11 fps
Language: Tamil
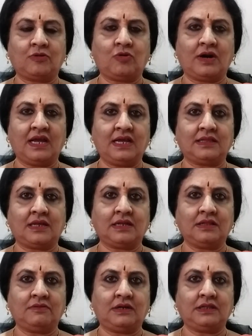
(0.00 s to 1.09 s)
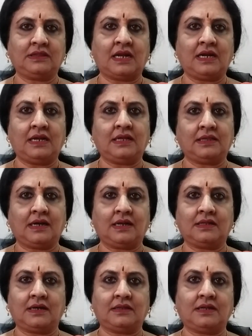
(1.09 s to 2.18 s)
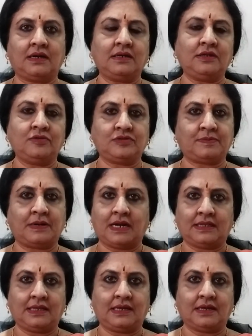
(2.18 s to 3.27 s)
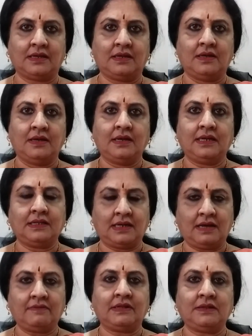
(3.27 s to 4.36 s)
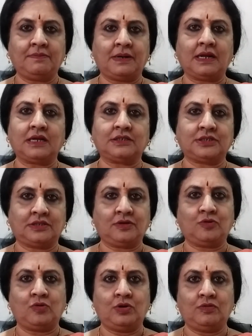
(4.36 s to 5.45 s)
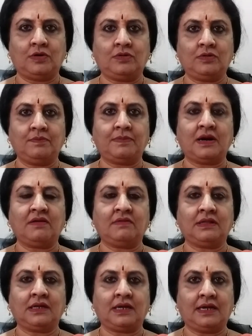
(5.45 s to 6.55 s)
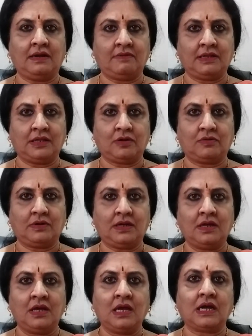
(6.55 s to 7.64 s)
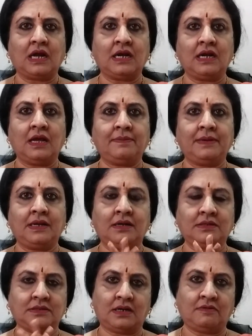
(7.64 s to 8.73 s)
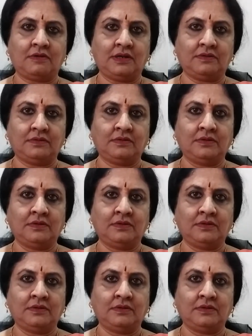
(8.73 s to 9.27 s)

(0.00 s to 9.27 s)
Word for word: குழாயை திறந்து விட்டு தண்ணியை தட தட தடன்னு யூஸ் பண்ணாதீங்க இதெல்லாம் வந்து பண கஷ்டத்தை கொண்டு வரும் பணம் வந்து கையில் வந்தால் கூட கண்ணா பின்னான்னு செலவழியும்